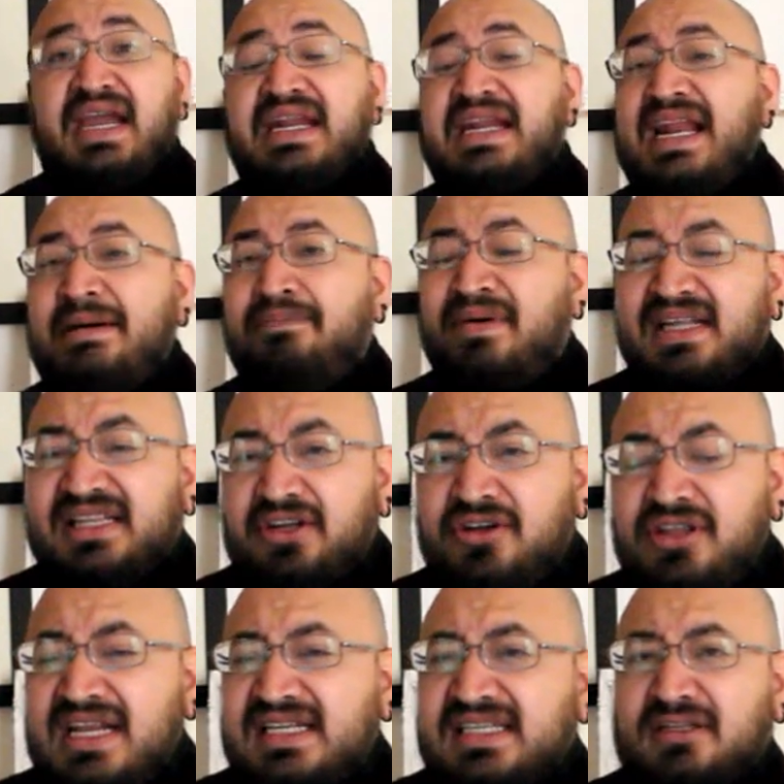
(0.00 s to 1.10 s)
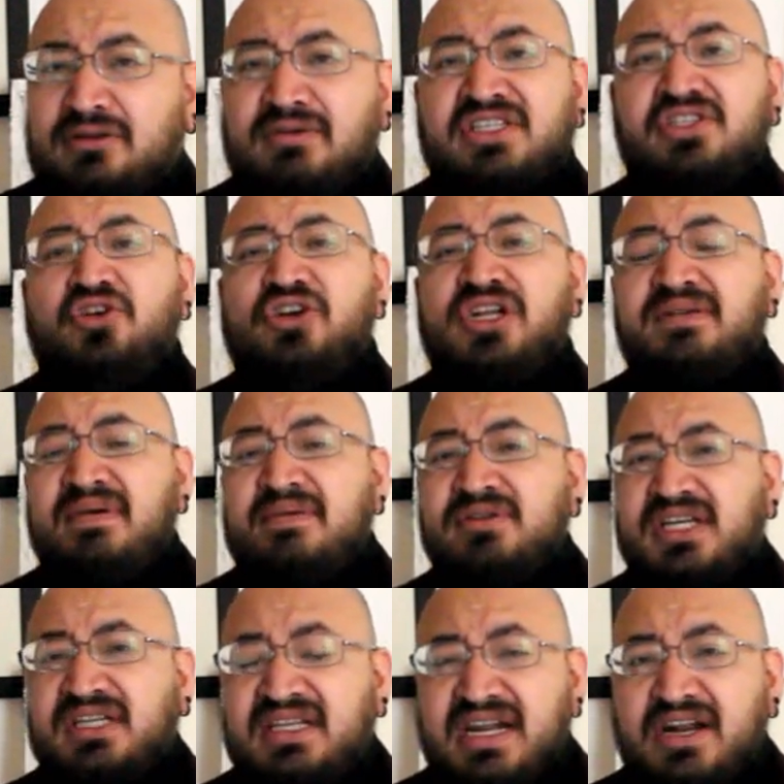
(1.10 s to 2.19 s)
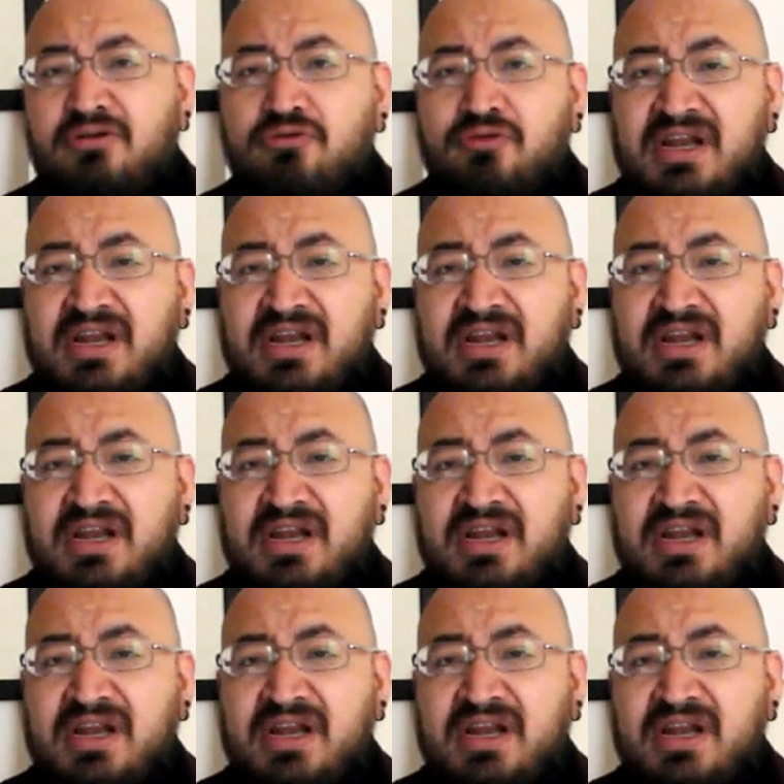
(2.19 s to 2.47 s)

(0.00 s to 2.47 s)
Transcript: En el apartado de las actuaciones vamos a tener un